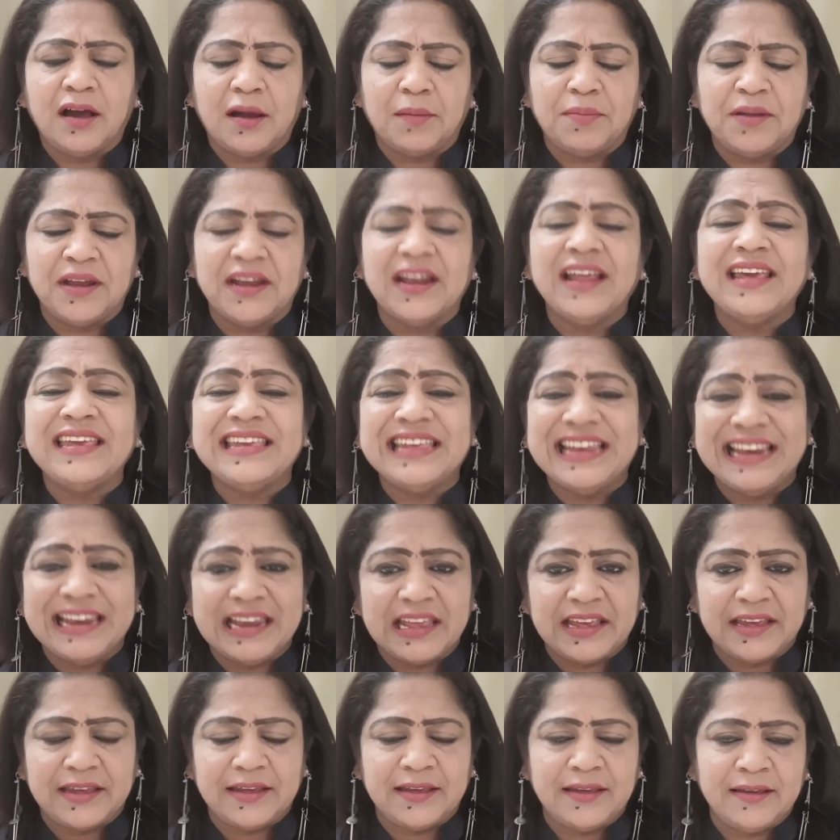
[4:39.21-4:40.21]
அப்படின்னா
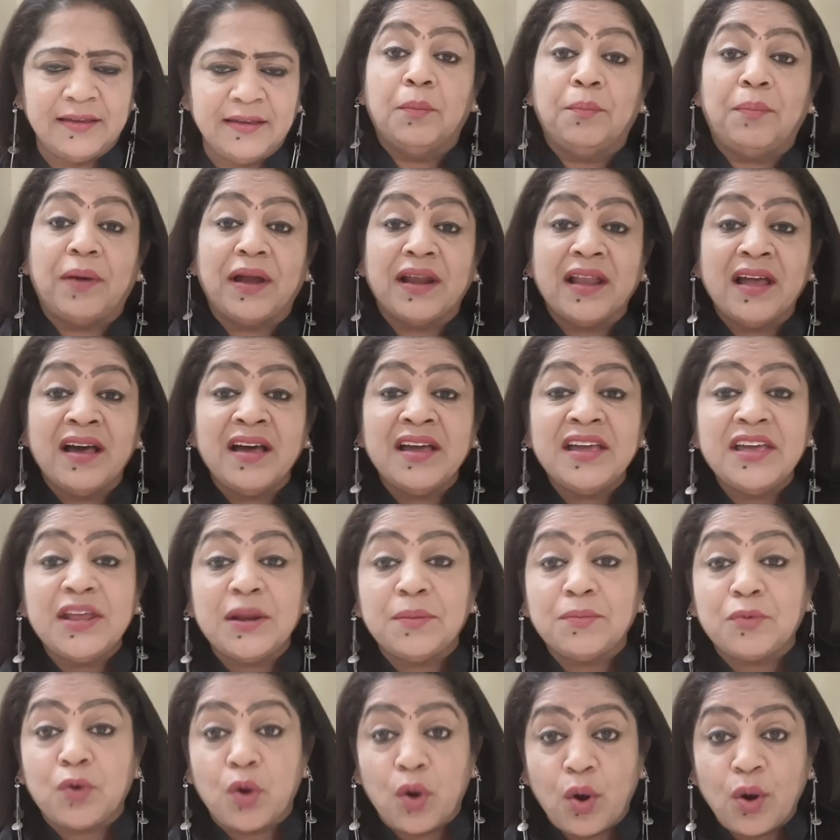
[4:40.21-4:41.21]
இல்லை பல
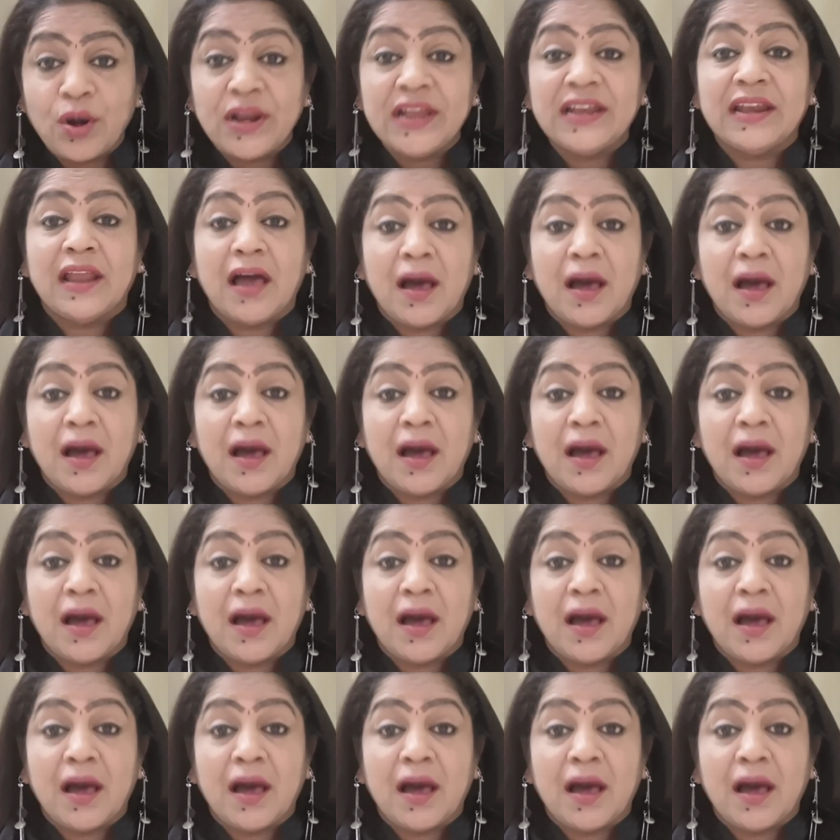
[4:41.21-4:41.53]
ஆயிரம் கோடி